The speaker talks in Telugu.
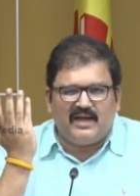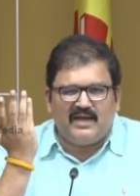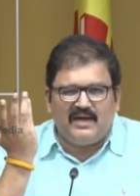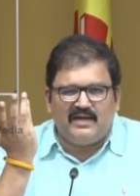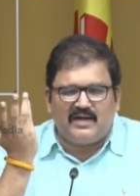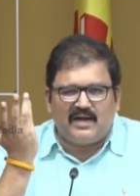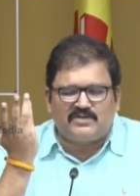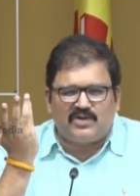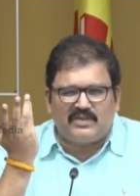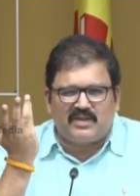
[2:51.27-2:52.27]
అరే
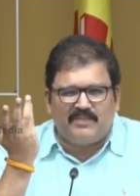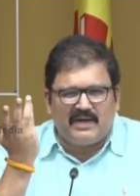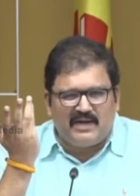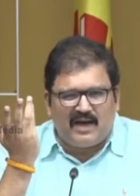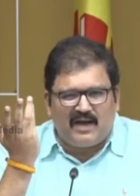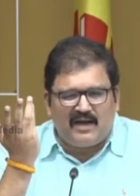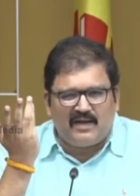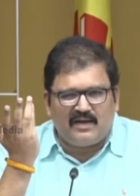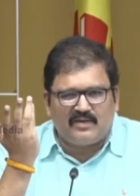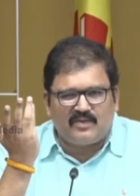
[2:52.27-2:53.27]
ఏంట్రా సొంత బిడ్డ
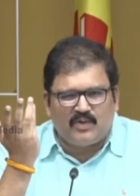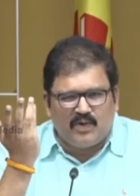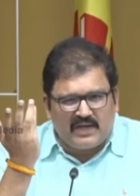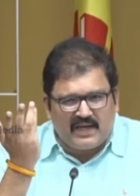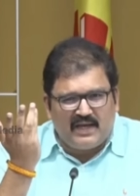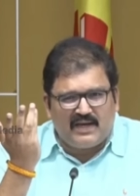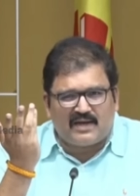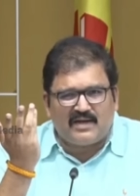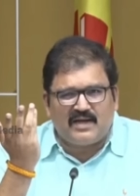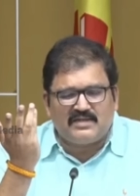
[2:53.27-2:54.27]
కొడుకే
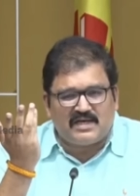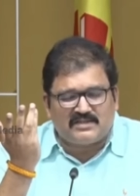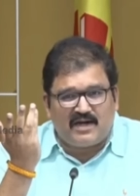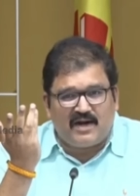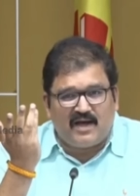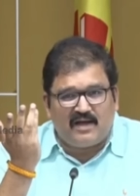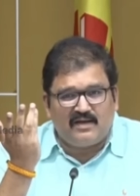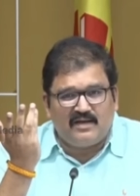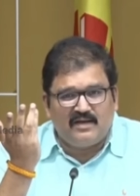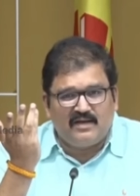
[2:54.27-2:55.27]
ఈ రకంగా చేస్తాడా
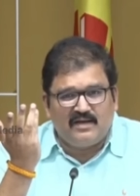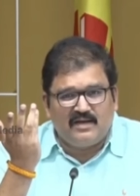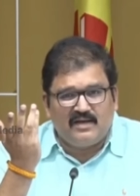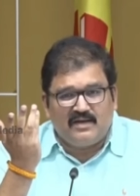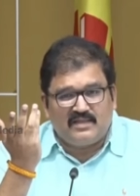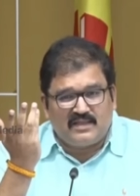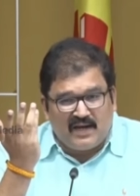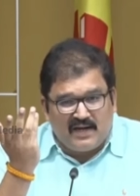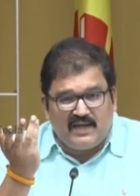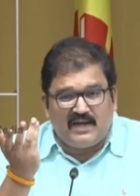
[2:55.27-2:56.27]

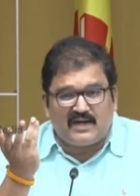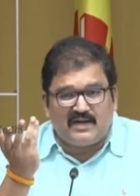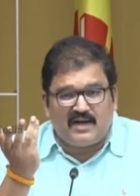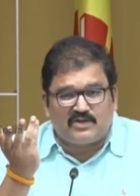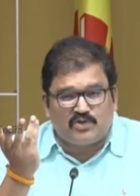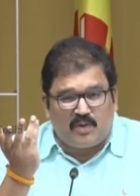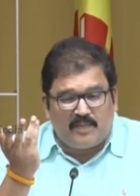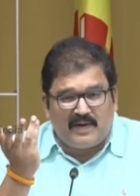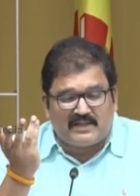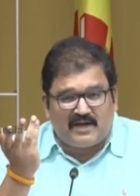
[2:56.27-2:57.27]
తల్లిని ఈ రకంగా
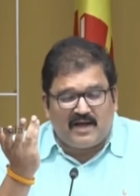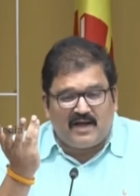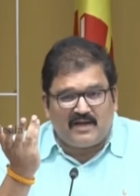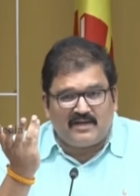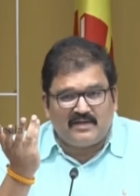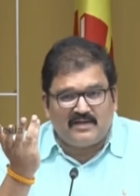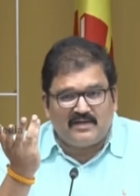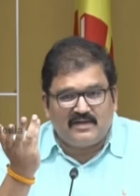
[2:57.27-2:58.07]
క్షోభ పెడతాడా